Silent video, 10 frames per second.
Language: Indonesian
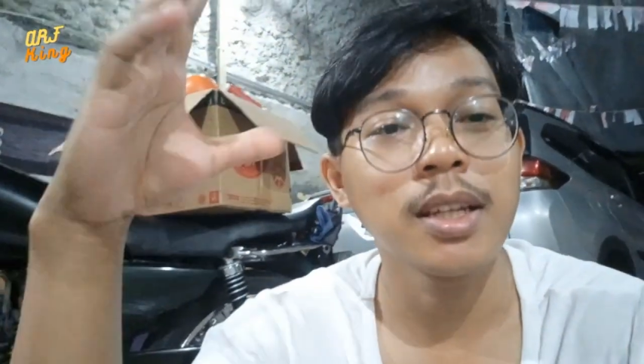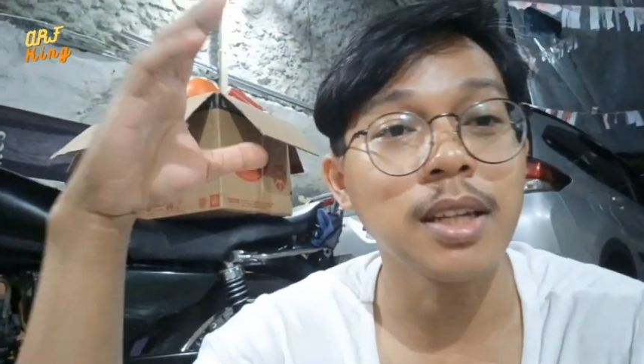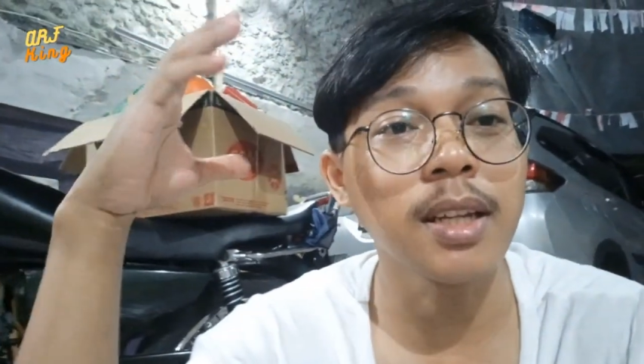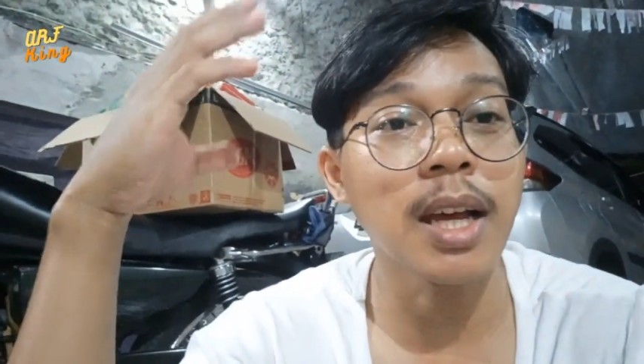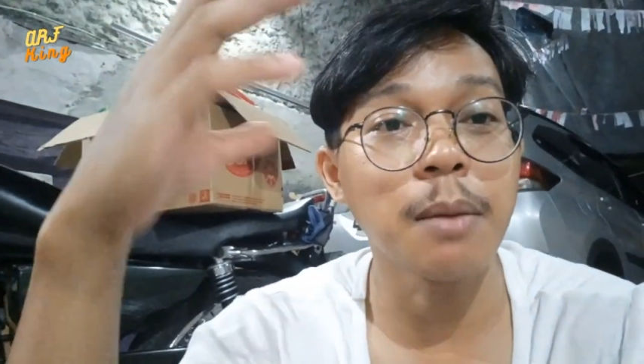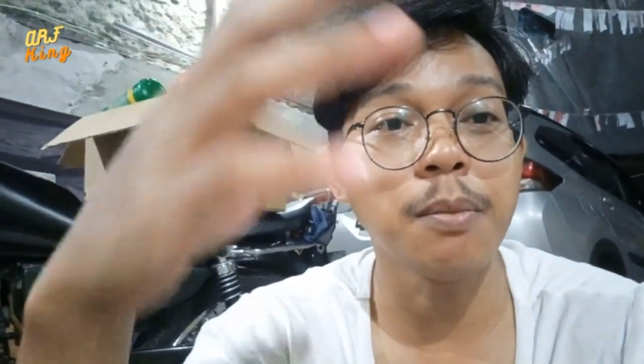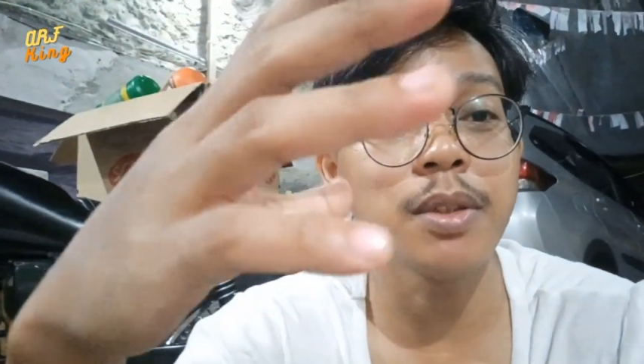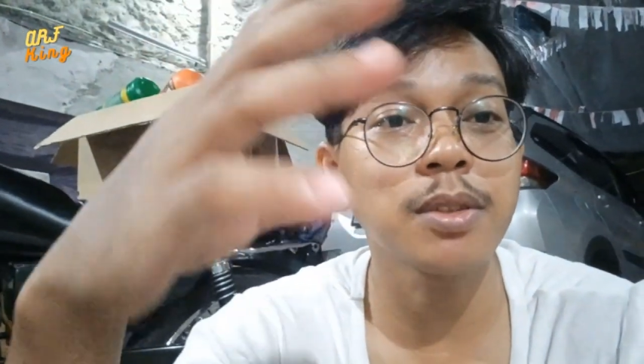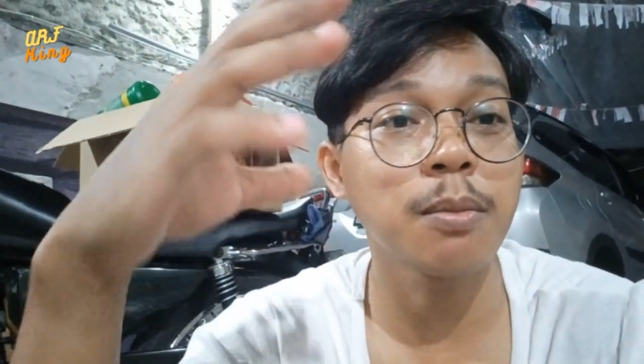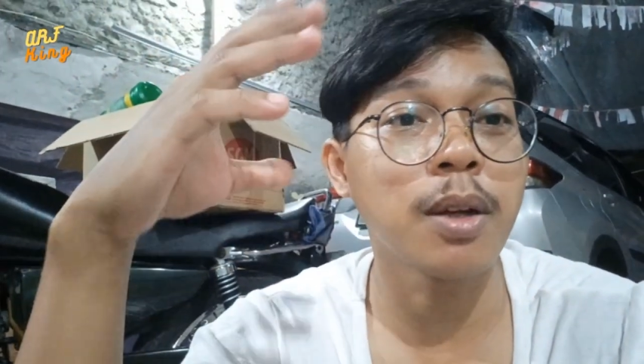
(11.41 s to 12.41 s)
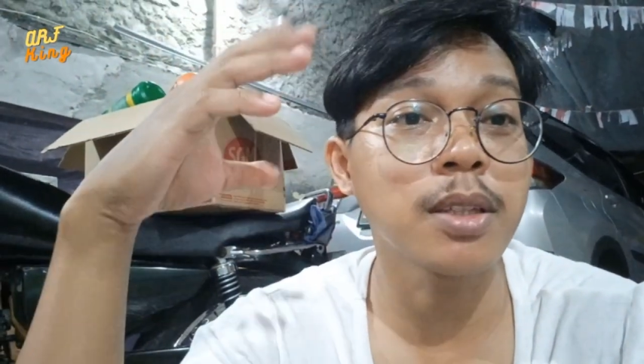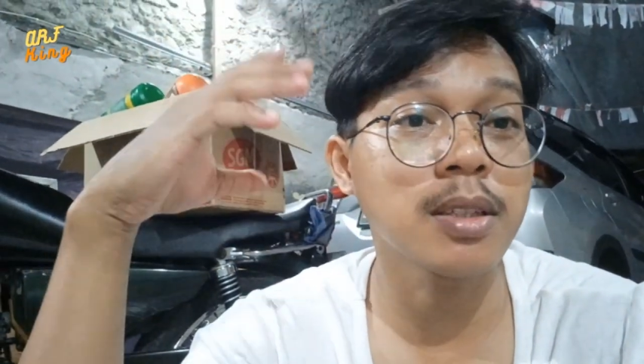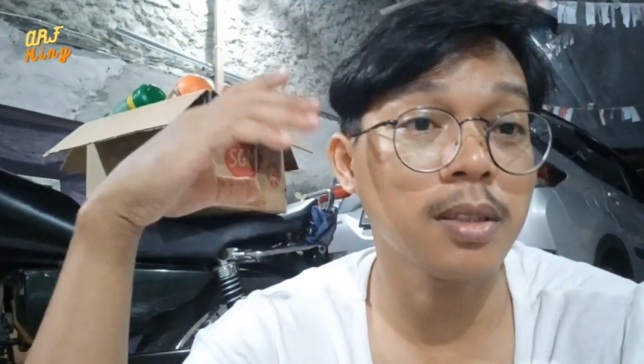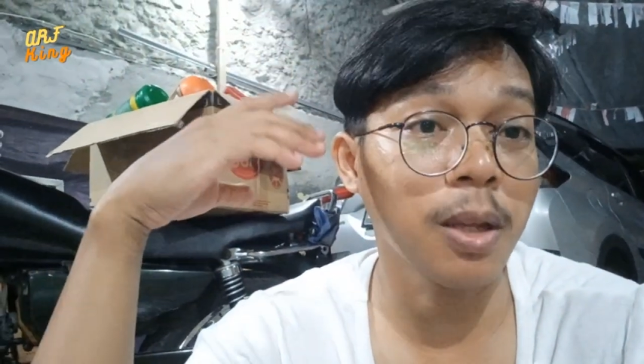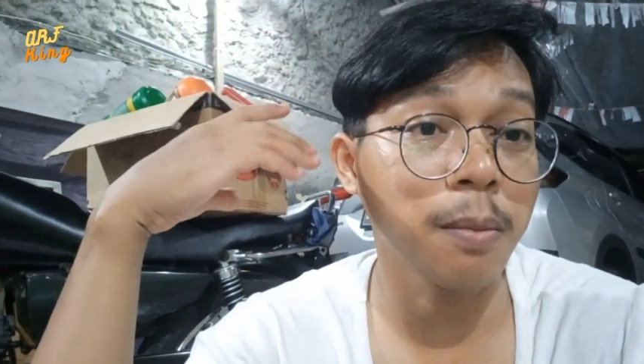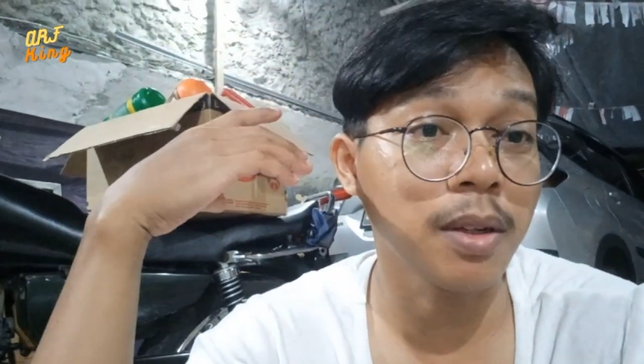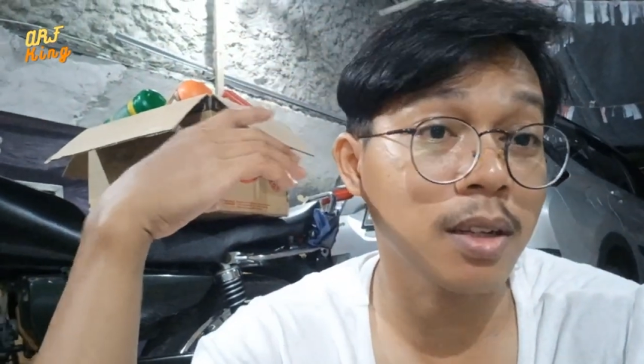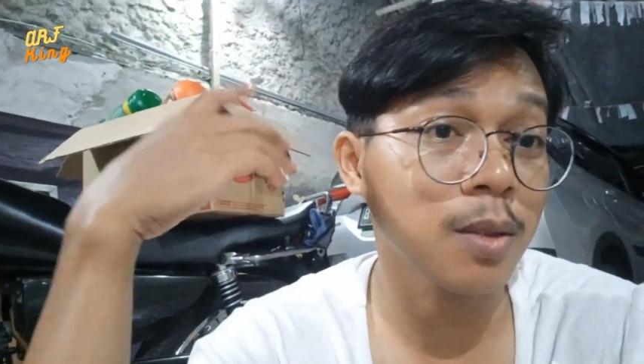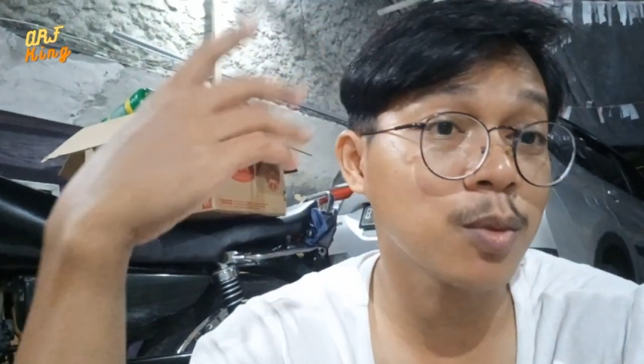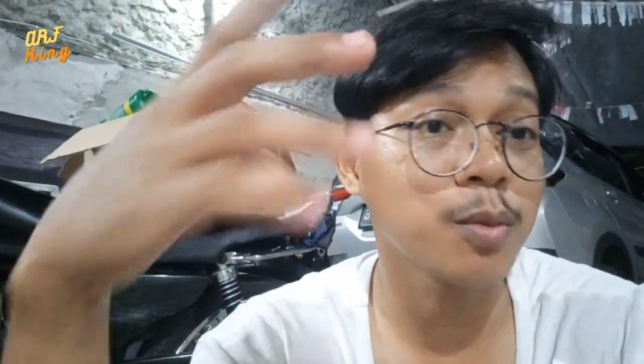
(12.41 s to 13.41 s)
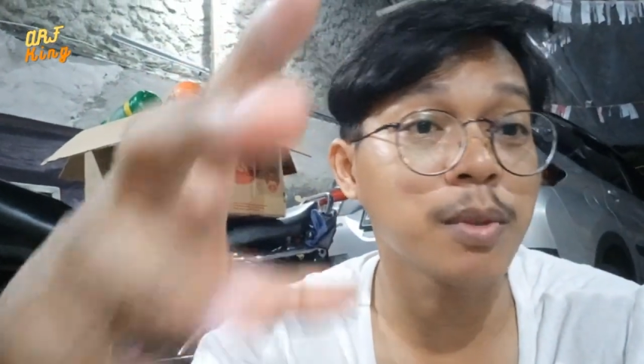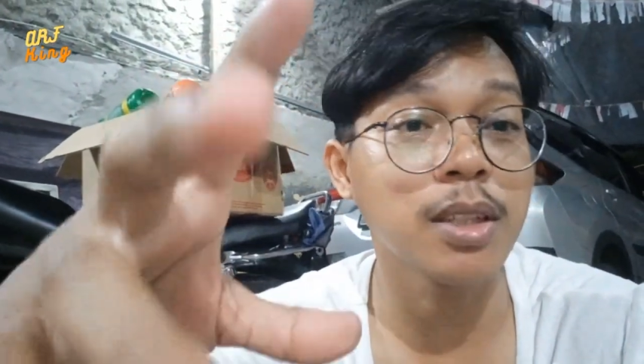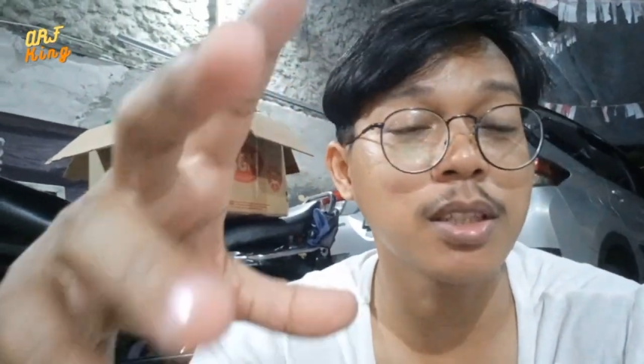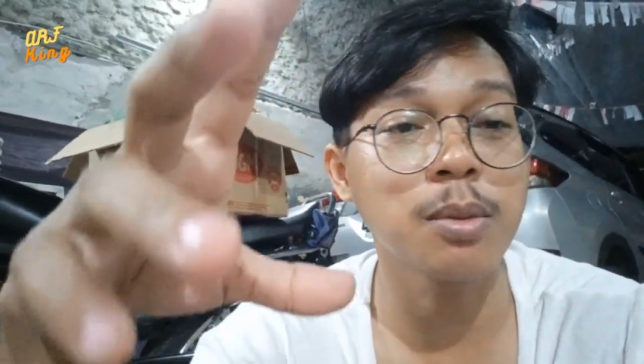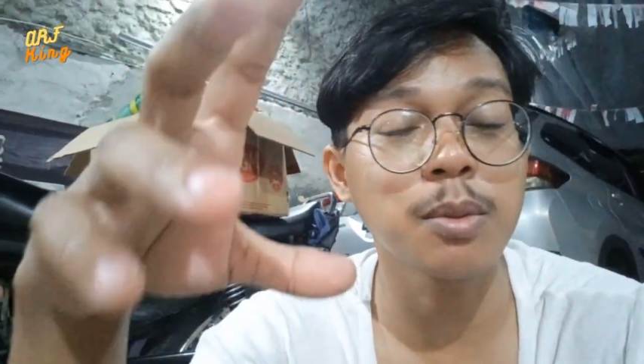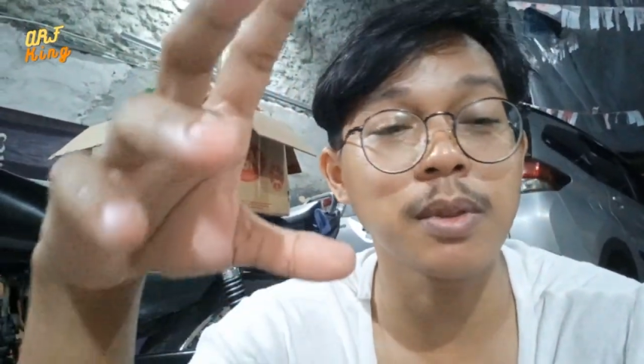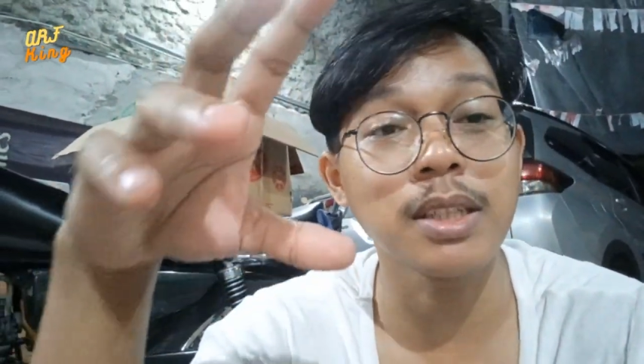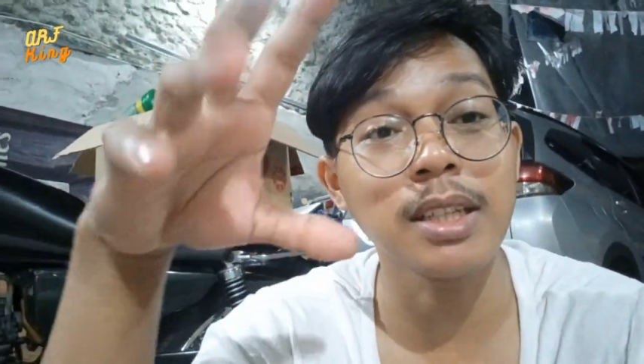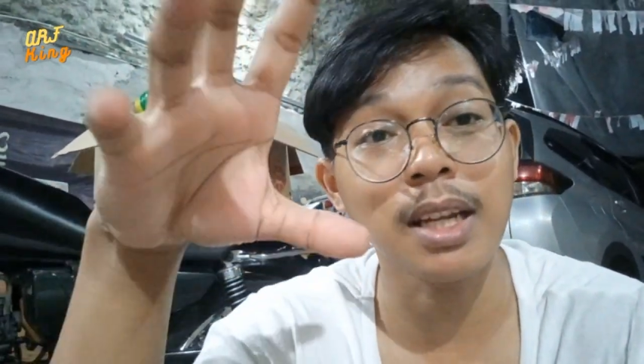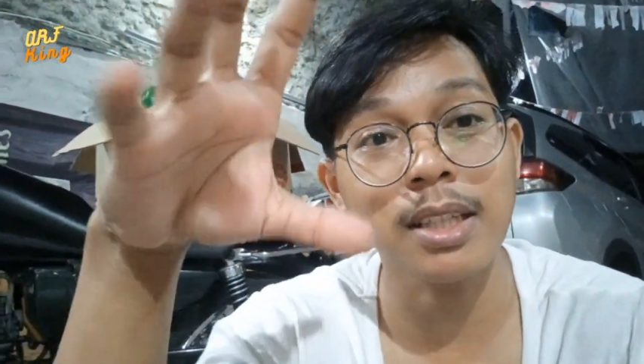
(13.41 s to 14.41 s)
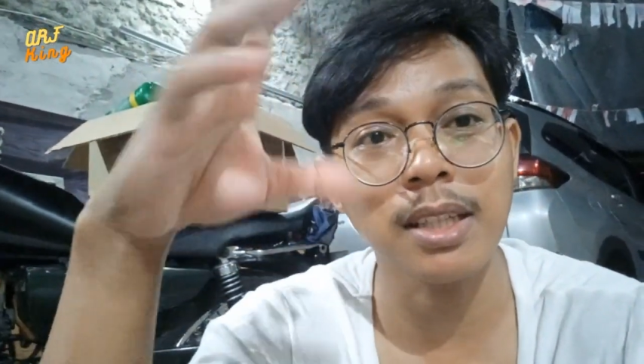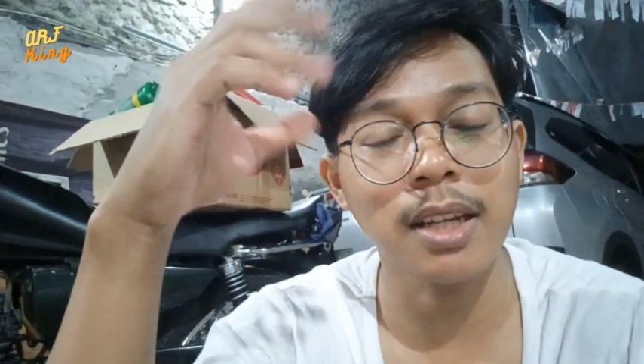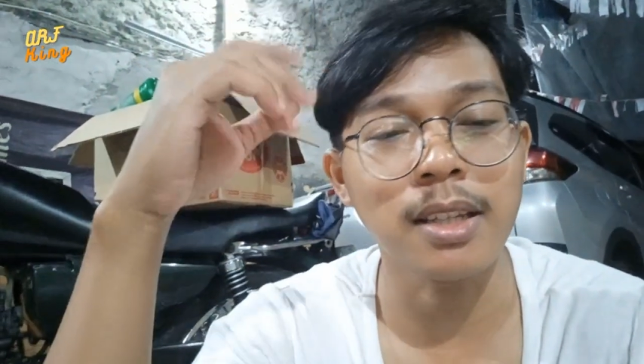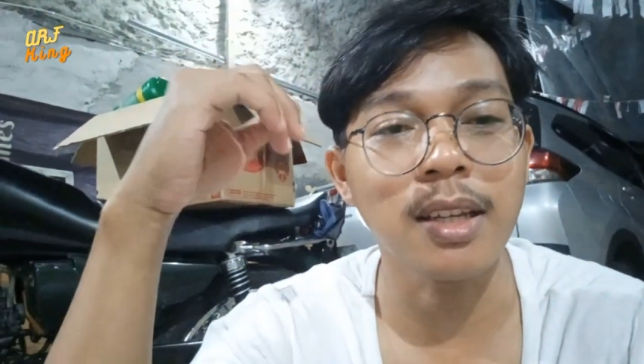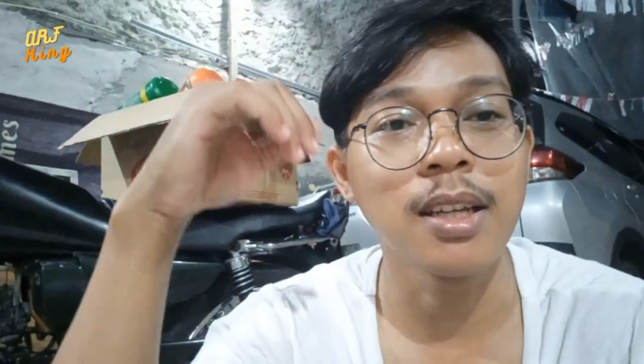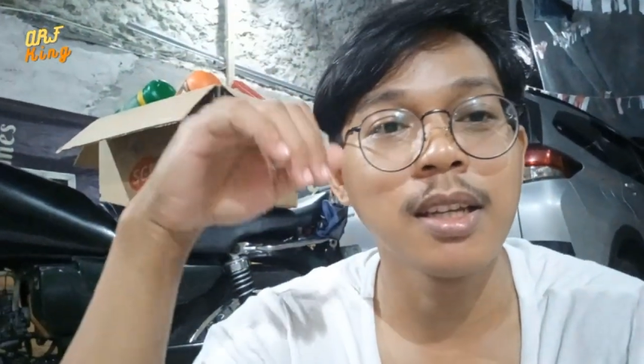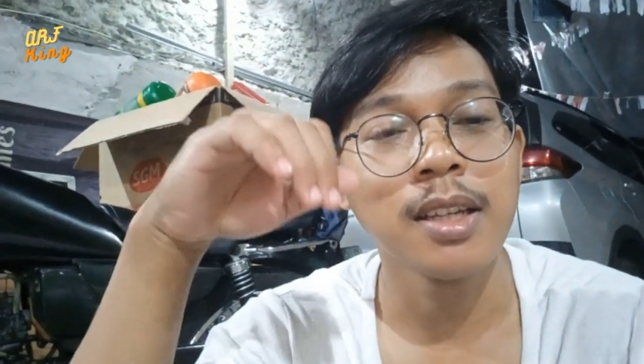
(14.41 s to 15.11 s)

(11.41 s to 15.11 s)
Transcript: dan habis sebanyak 800 mili teman-teman kira-kira ya